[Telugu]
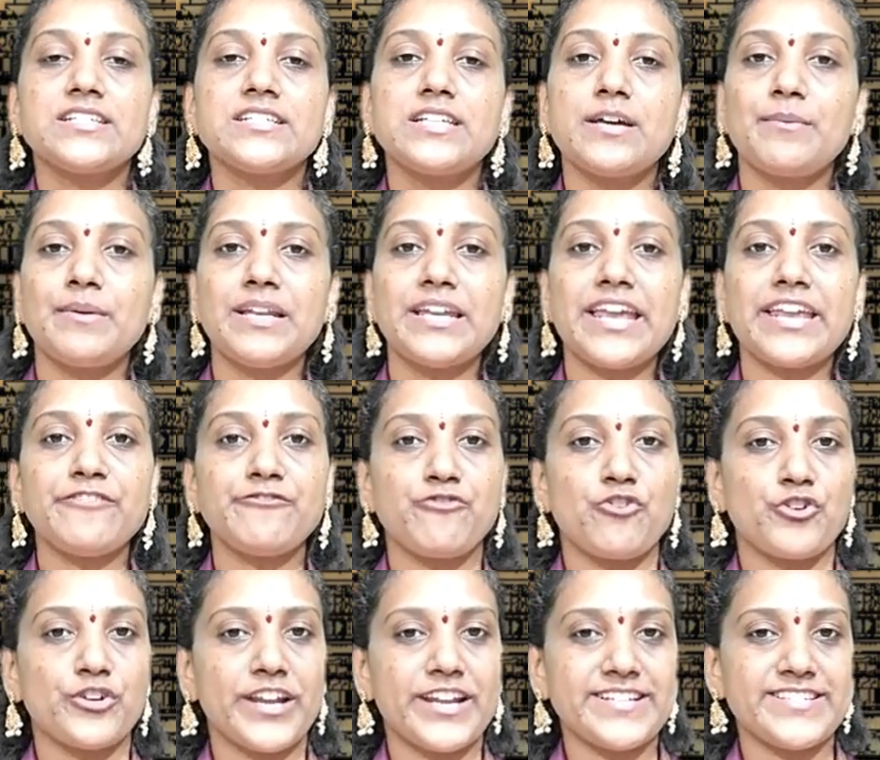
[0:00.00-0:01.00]
డబల్ నైన్
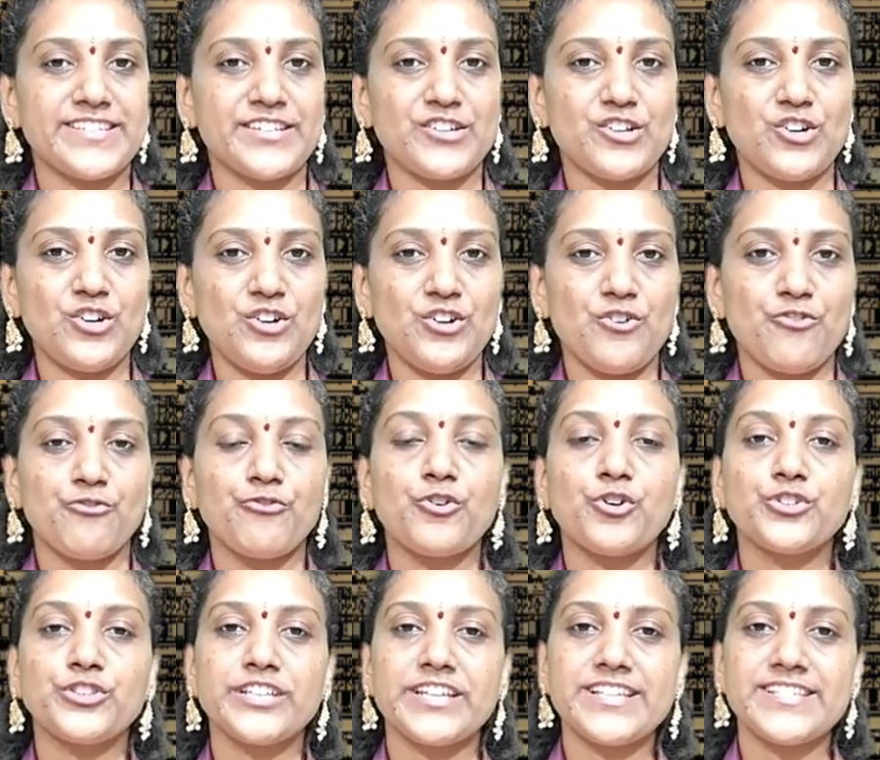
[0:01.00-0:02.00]
ఫోర్ ఎయిట్ జీరో
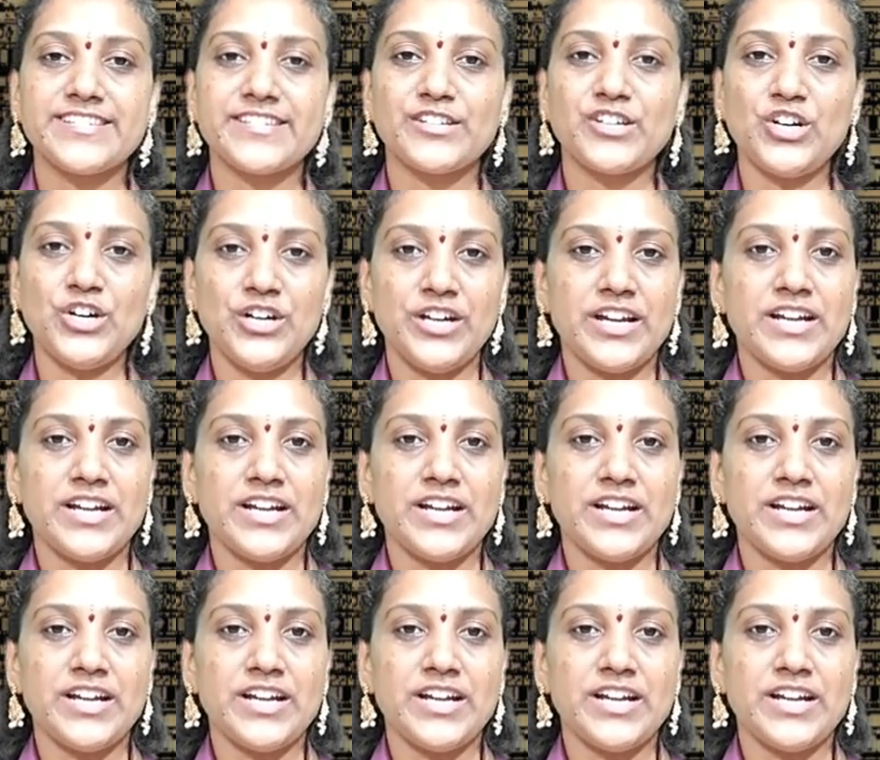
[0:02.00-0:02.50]
ఫోర్ త్రీ జీరో